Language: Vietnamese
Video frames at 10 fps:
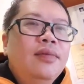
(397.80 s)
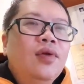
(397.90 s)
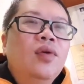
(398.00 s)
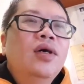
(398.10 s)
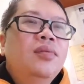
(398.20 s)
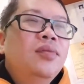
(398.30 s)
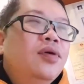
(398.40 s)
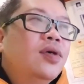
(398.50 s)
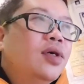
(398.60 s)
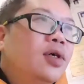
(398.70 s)
đúng không?
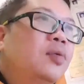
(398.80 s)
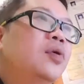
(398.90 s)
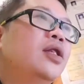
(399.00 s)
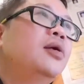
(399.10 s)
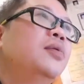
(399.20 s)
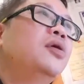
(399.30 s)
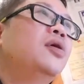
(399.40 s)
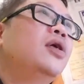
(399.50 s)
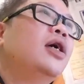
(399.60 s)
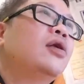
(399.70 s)
Mọi người không quan tâm đến
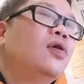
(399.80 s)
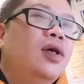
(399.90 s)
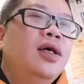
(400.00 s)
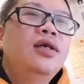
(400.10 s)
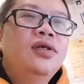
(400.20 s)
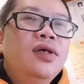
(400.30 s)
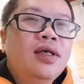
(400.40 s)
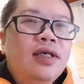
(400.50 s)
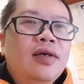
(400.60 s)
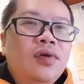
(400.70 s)
đo đạc. Đó là lý do
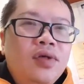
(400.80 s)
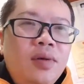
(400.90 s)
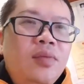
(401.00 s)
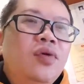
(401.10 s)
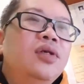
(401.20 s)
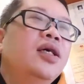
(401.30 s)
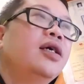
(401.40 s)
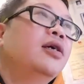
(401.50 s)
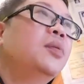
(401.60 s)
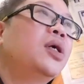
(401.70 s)
tại sao tôi rất muốn
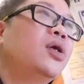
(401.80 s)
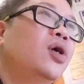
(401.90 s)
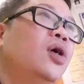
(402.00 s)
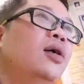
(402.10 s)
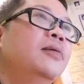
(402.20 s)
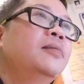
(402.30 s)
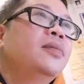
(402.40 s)
dạy các bạn đo.